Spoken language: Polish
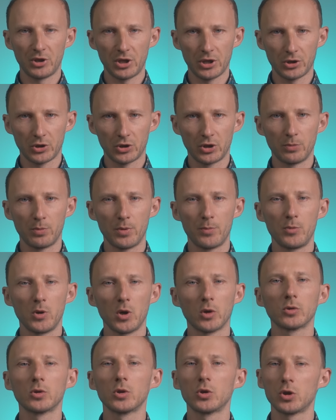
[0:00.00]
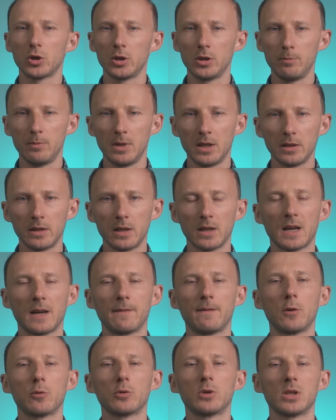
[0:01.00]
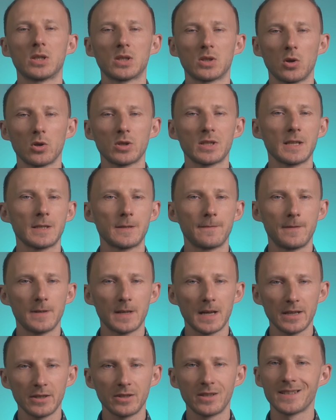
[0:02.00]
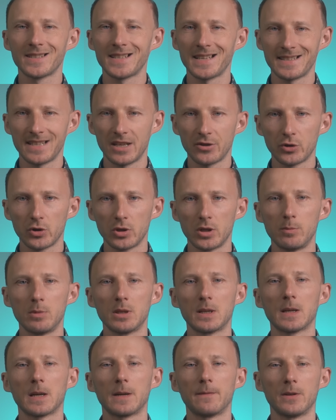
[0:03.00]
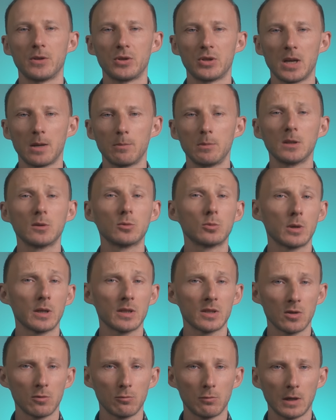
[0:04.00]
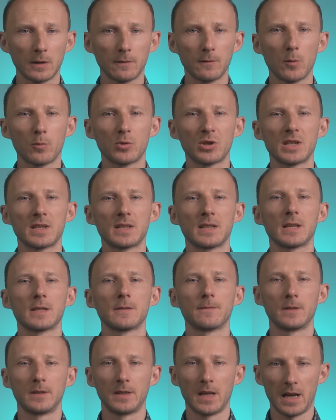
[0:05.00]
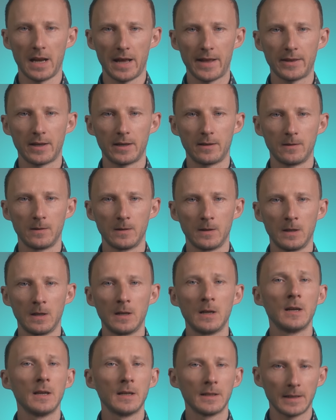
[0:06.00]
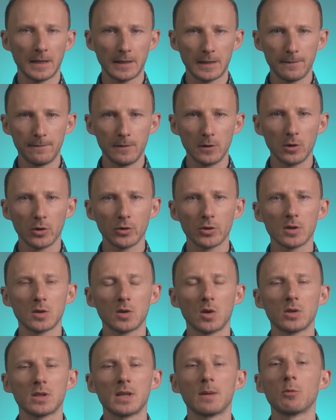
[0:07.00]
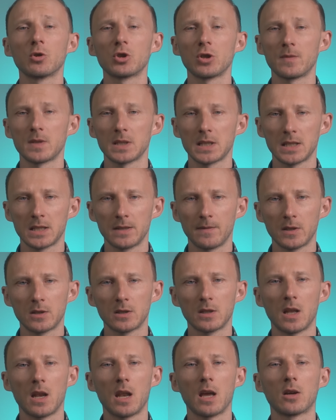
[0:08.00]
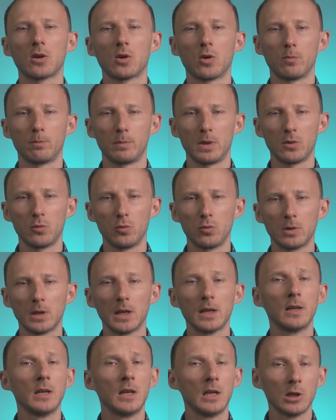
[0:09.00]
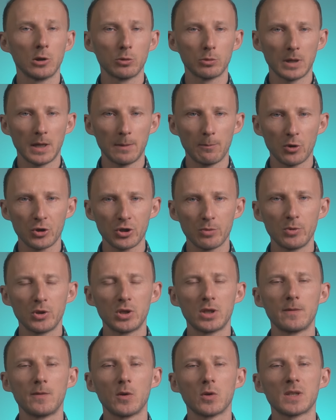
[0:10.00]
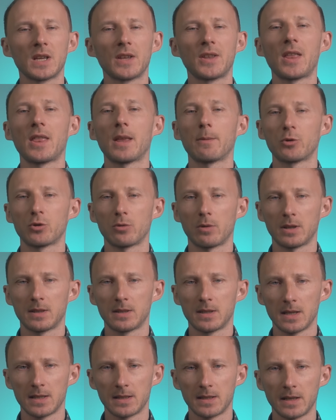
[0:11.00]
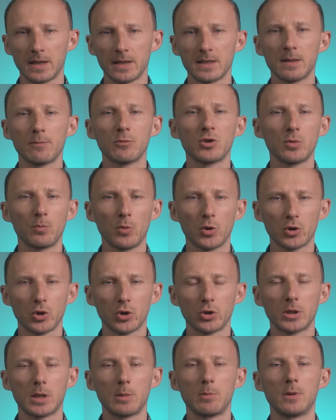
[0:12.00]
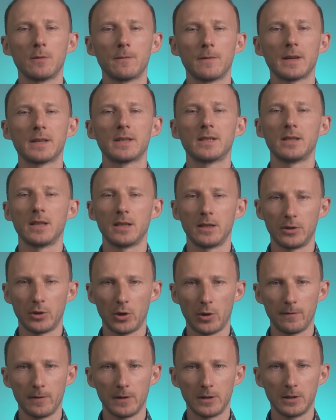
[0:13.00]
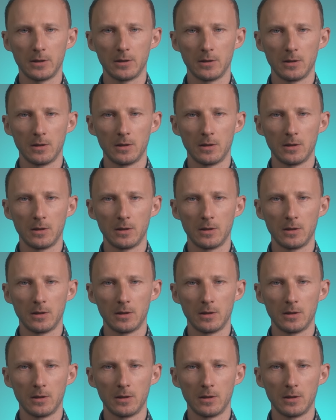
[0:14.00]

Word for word: też typ piąty, czyli miękkie kawałki stolca z wyraźnie zaznaczonymi krawędziami, które są łatwo przez nas wydalane. Taki wygląd stolca może wskazywać na lekką biegunkę, która może być związana np. ze stresem czy początkiem infekcji jelitowych.